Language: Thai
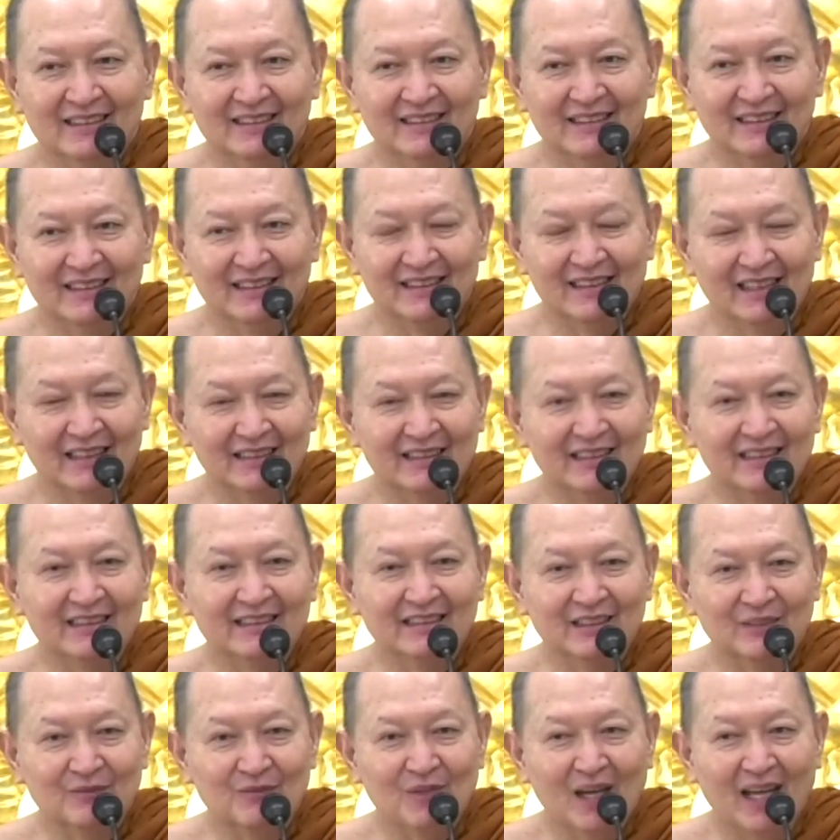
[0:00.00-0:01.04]
เนี่ยยังคิด
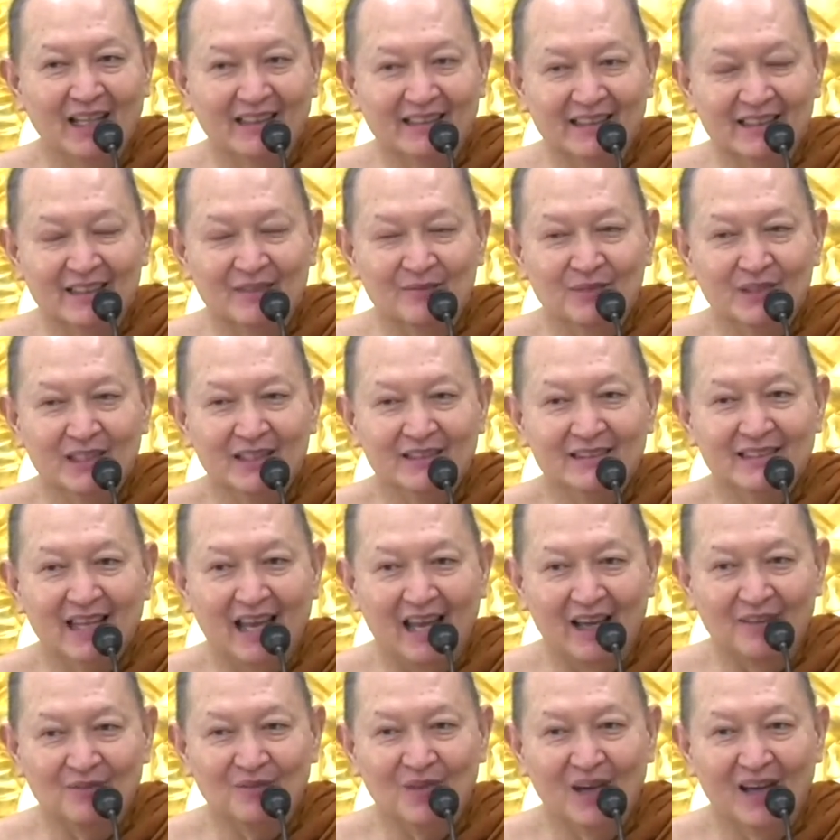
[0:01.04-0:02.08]
ถึงบ้านเดิมที่
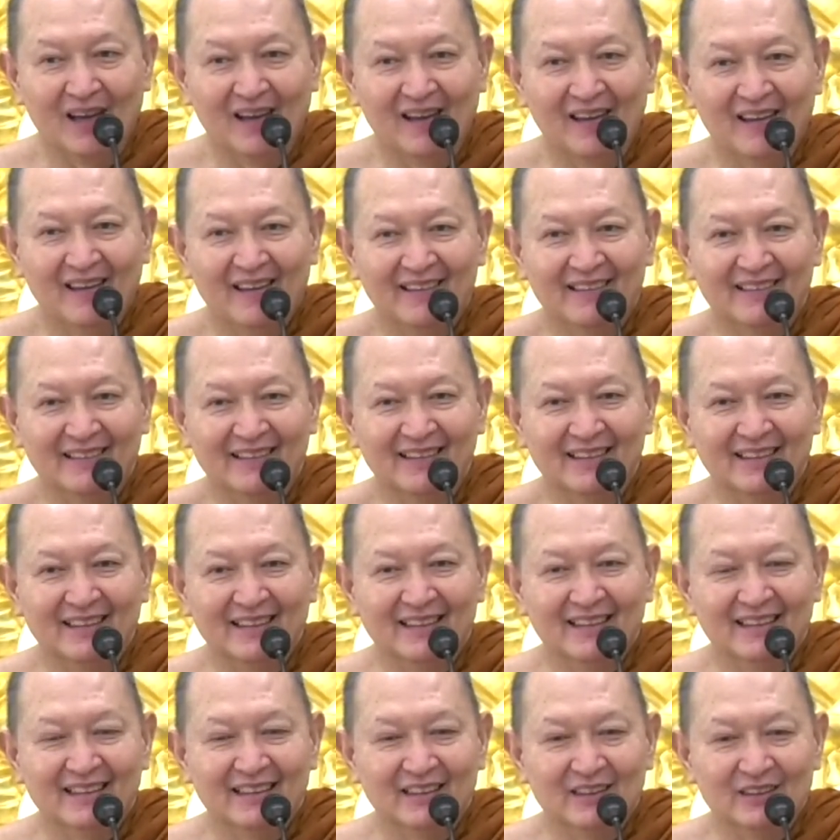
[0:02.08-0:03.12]
จากมา
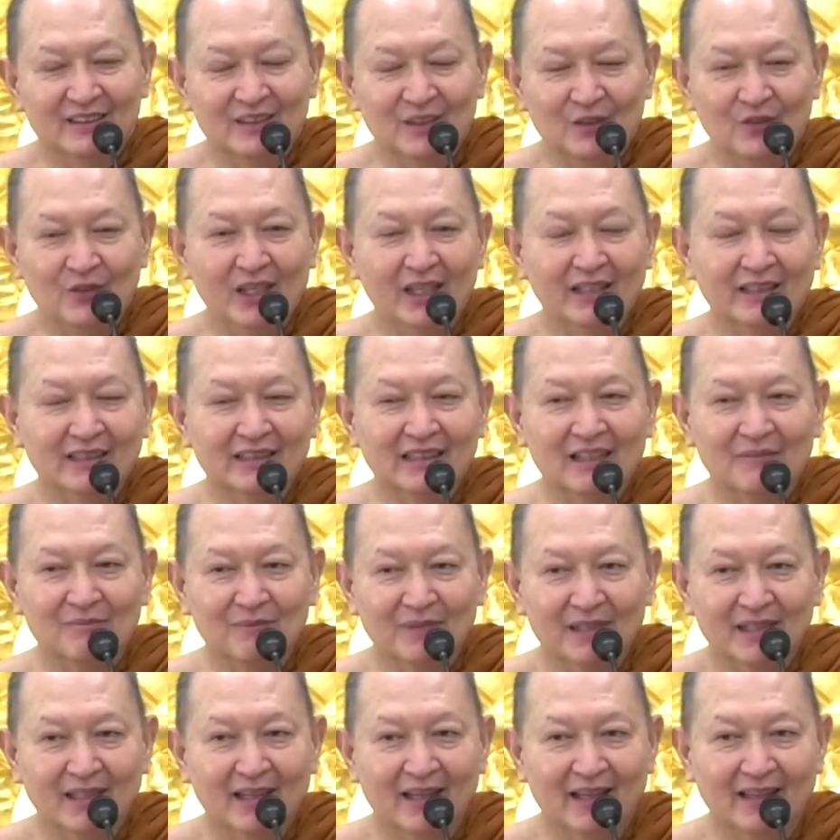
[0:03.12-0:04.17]
ก็จะเวียนกลับไป
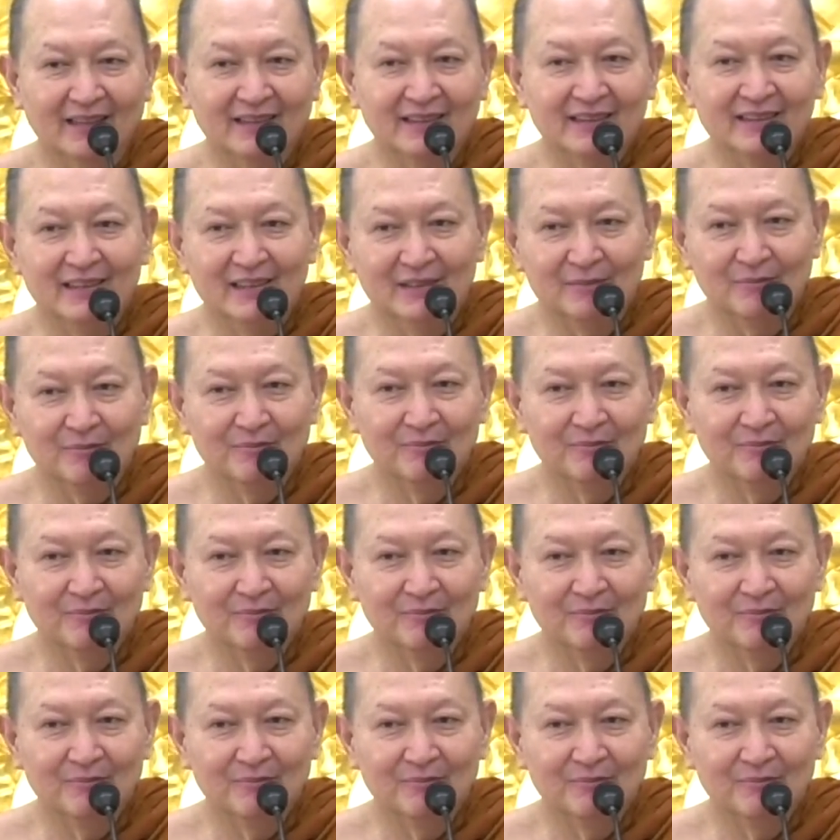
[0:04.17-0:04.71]
หาที่เดิ